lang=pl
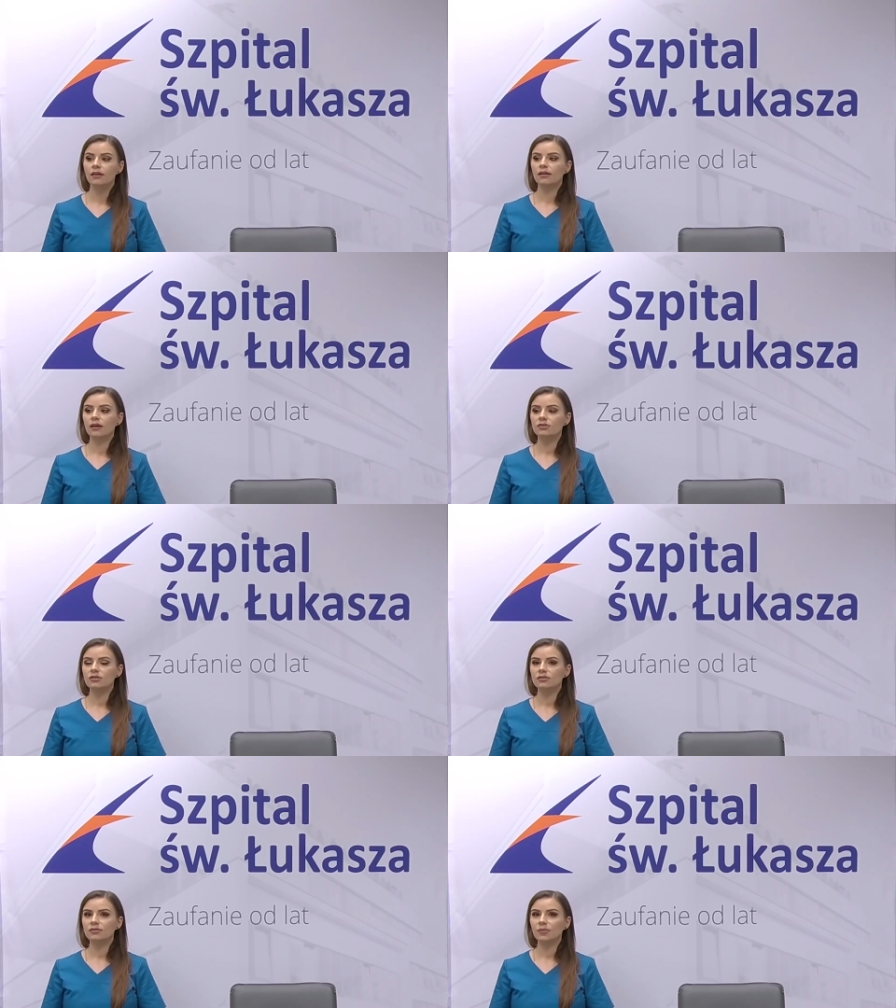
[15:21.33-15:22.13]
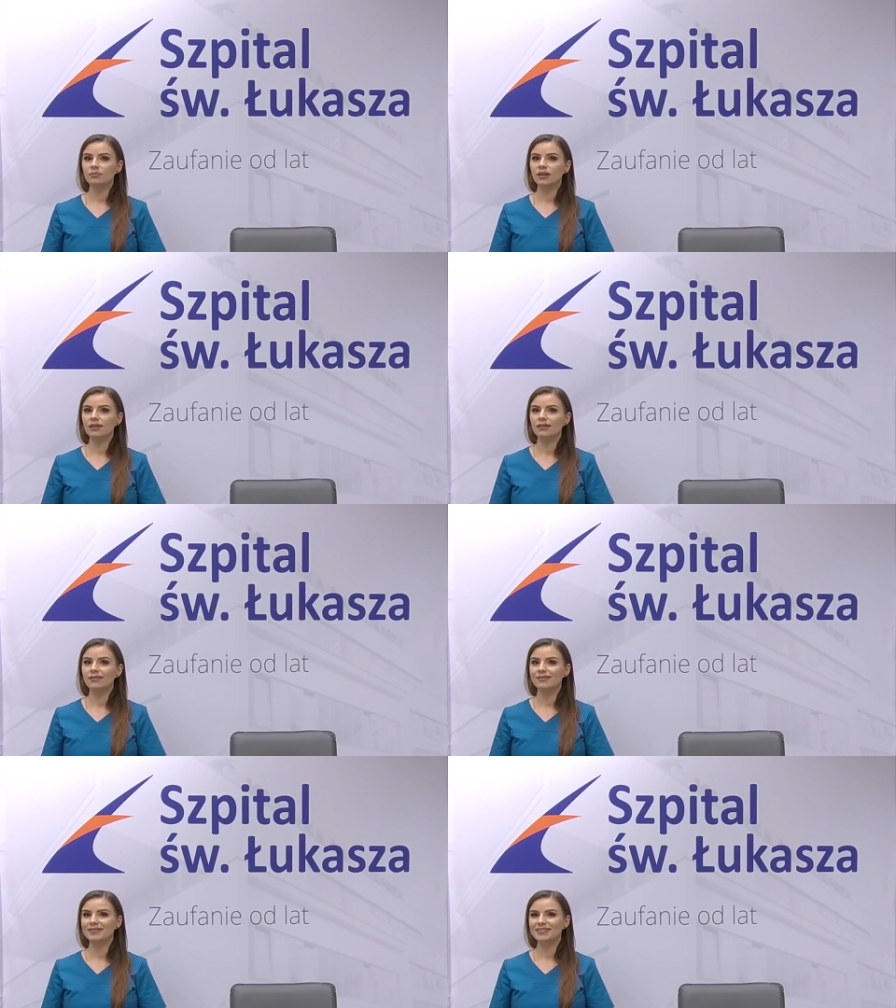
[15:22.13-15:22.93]
Ja czasem mam
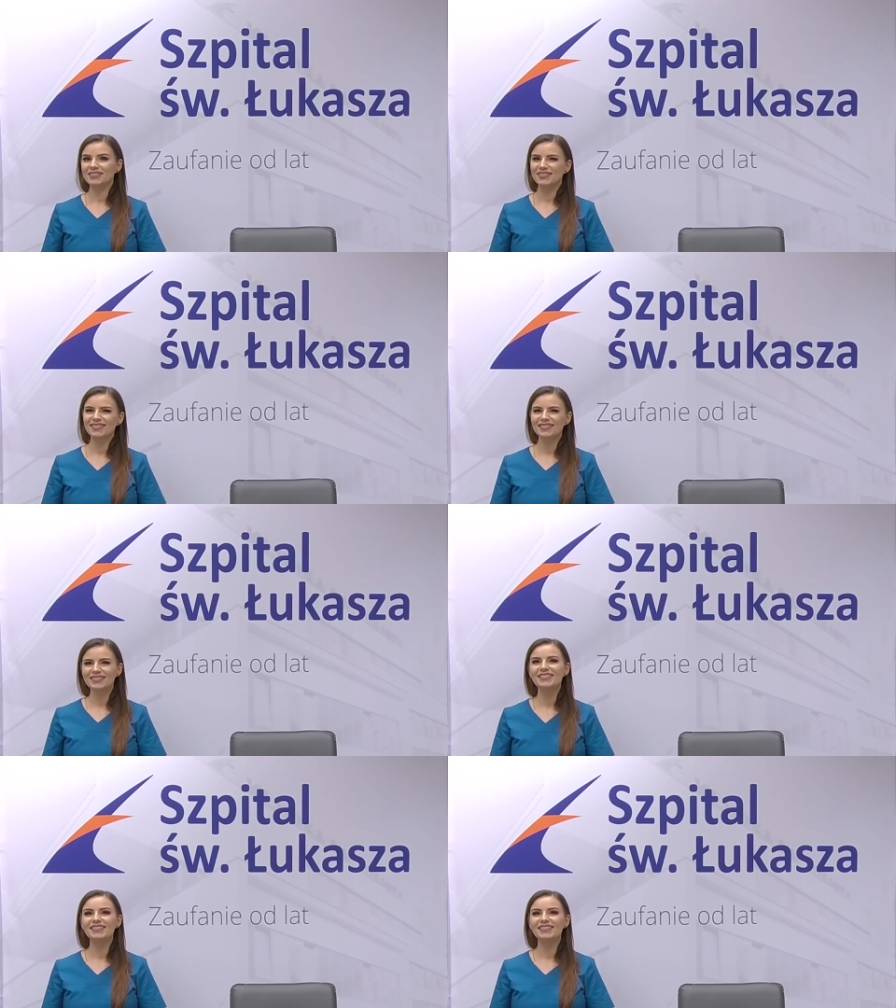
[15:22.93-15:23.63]
taki, no,